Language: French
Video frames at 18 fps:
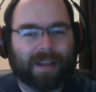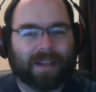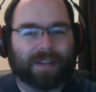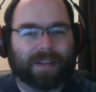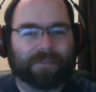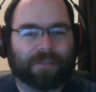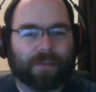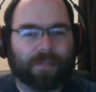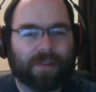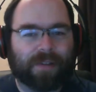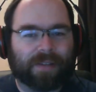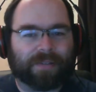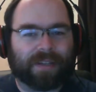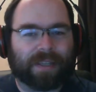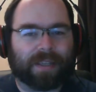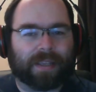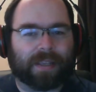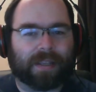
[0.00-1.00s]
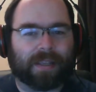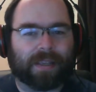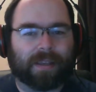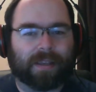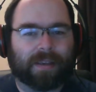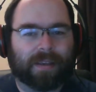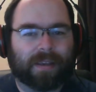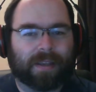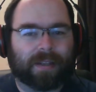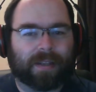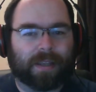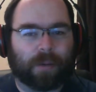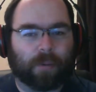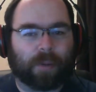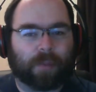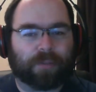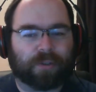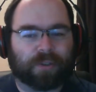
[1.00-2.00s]
les formats avant des, des, des
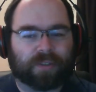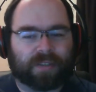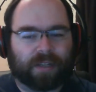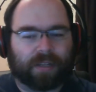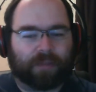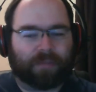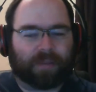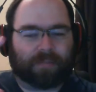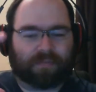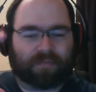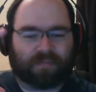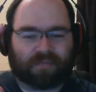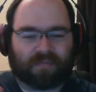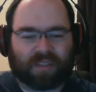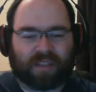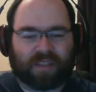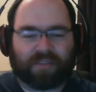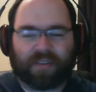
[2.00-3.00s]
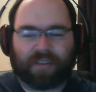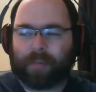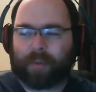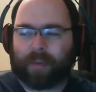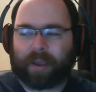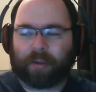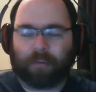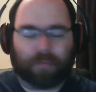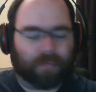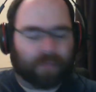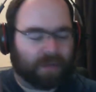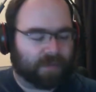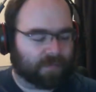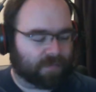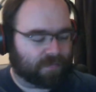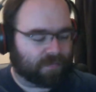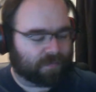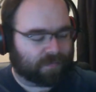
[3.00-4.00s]
raps, ça, c'était comme des petites affaires pour gros de même.